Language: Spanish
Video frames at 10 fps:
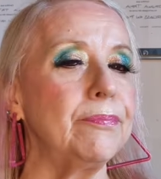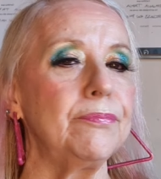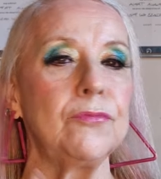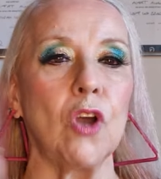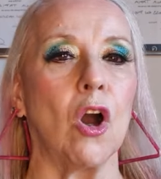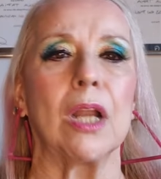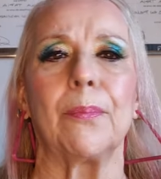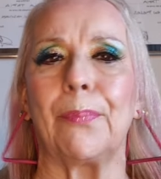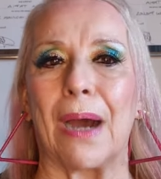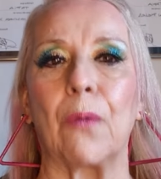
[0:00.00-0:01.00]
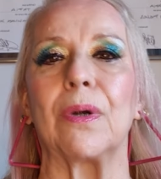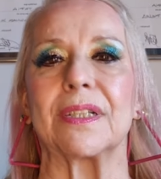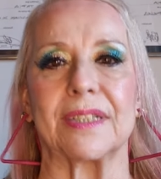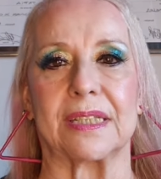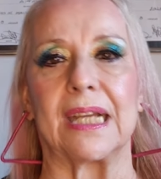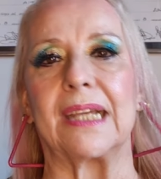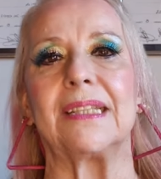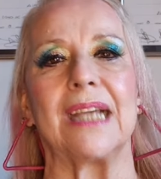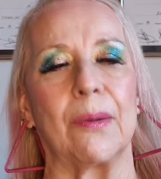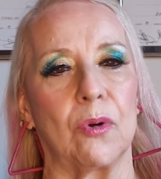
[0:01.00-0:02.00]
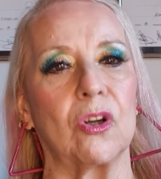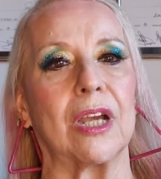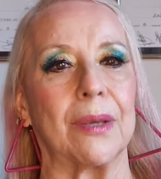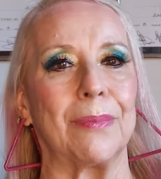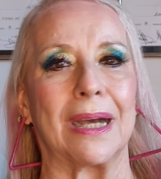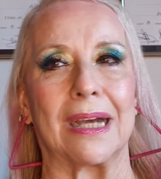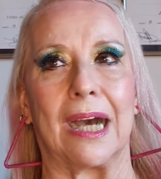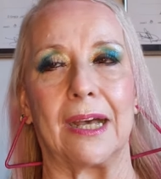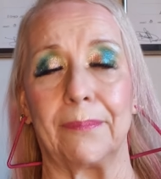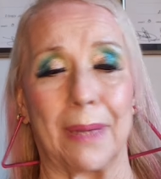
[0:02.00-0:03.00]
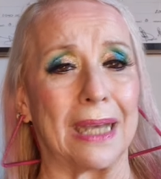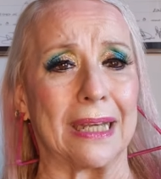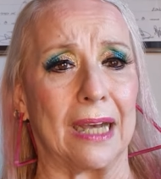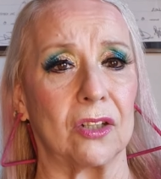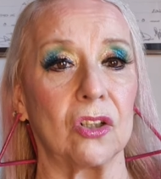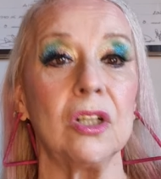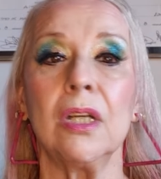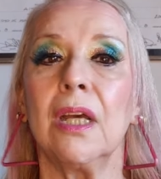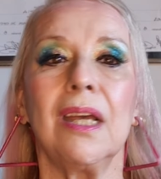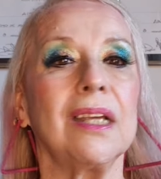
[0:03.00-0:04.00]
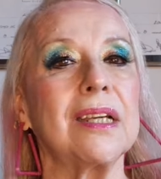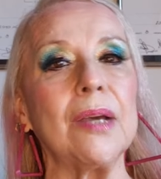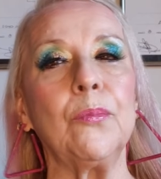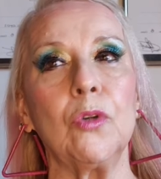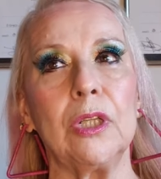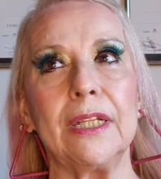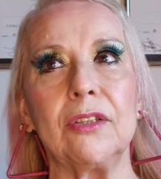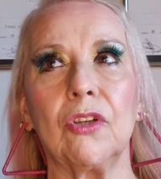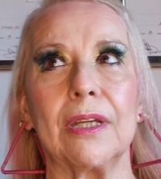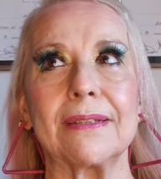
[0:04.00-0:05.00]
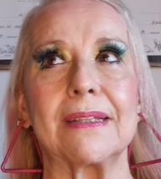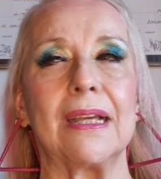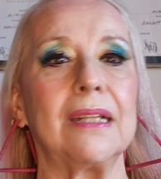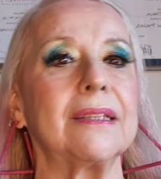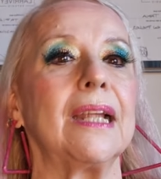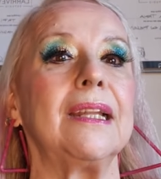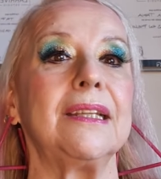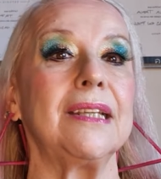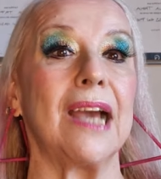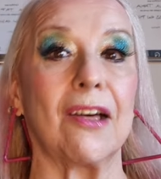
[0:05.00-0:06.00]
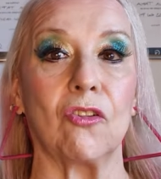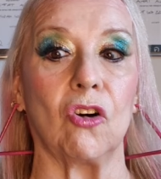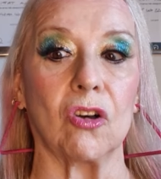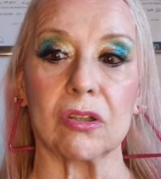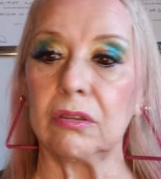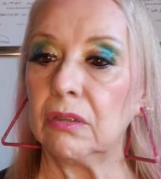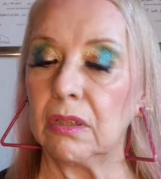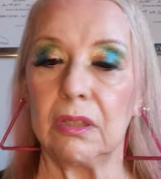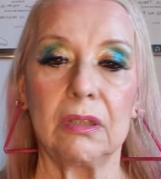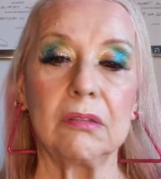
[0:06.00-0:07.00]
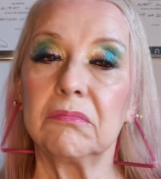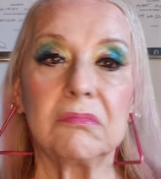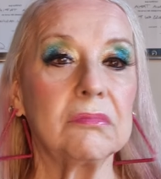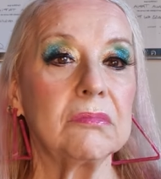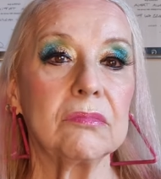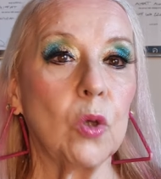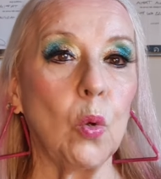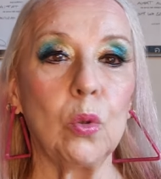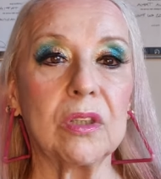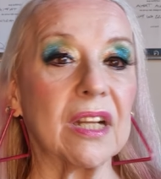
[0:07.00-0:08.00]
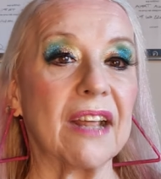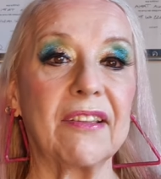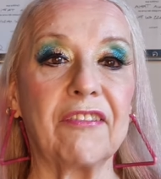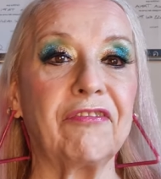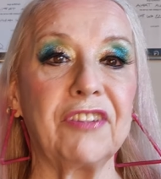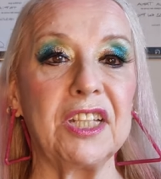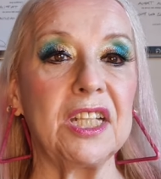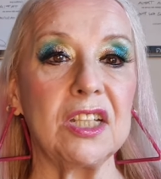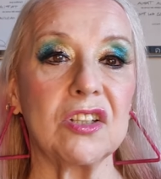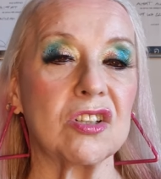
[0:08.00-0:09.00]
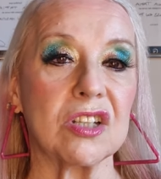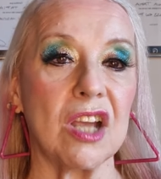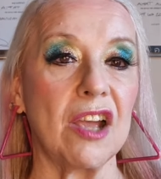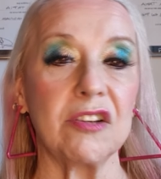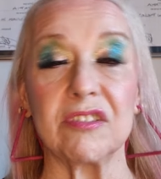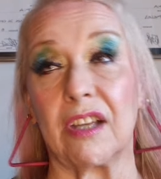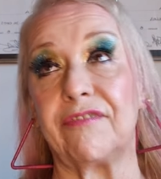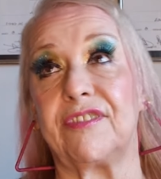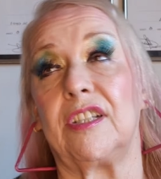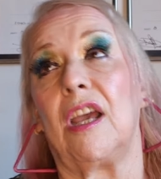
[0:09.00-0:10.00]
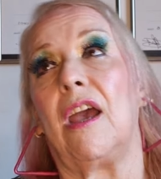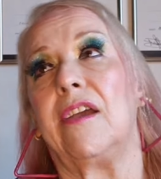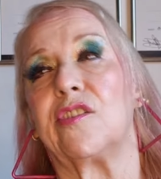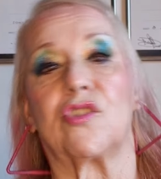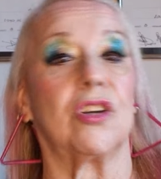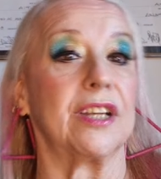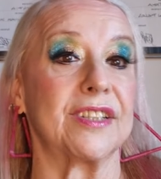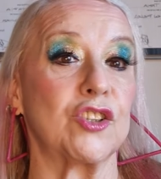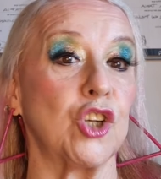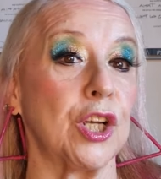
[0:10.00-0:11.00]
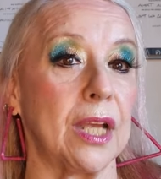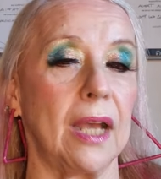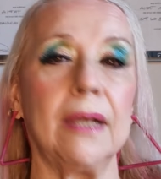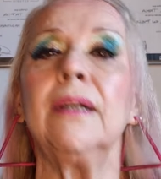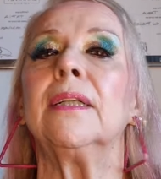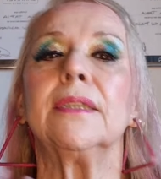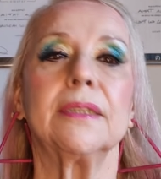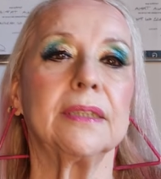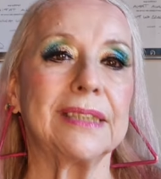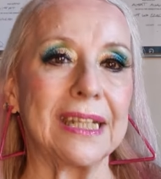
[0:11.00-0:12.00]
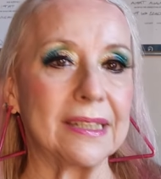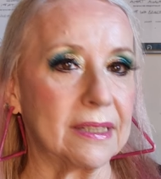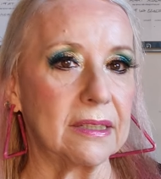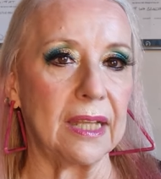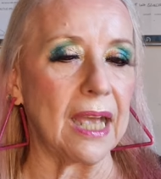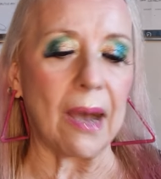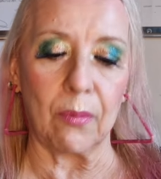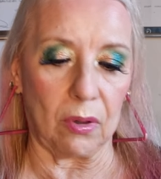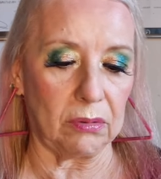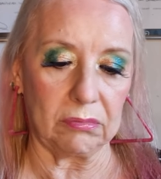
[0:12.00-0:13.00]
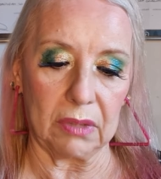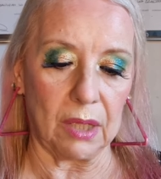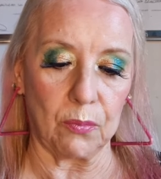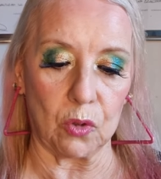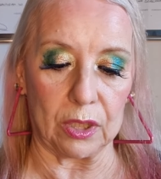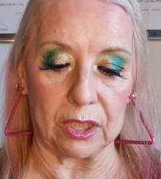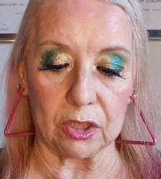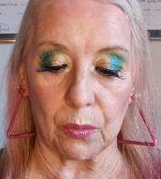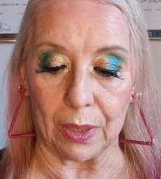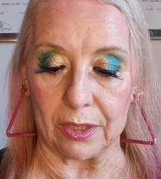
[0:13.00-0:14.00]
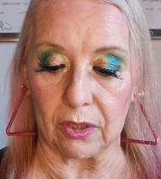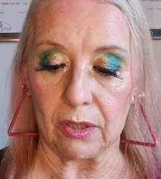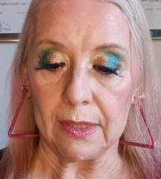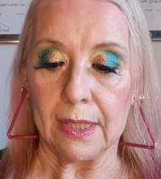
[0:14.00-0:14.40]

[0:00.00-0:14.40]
no el Power Stay de Avon, que es más, más caro. El que es muy lindo es el delineador Ultra Definition, Definition, qué sé yo qué, desde Avon. Es muy lindo. Bueno,